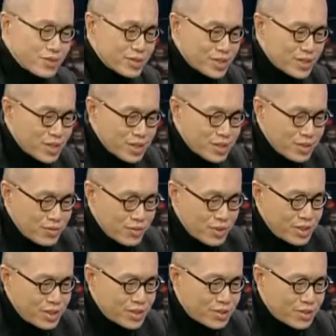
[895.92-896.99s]
个东西呢，是
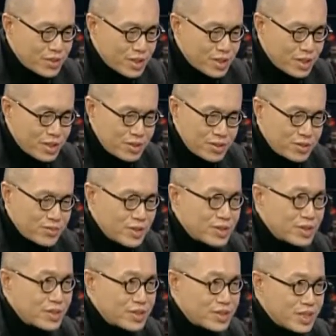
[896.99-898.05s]
我一直觉得很有问
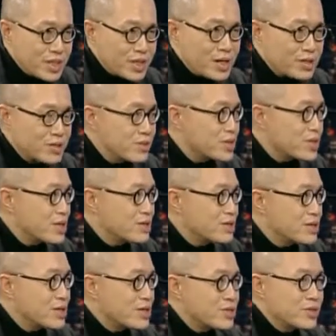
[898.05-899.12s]
题，现在很有争
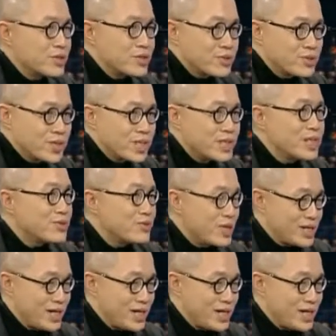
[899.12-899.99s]
议的。就是你从经济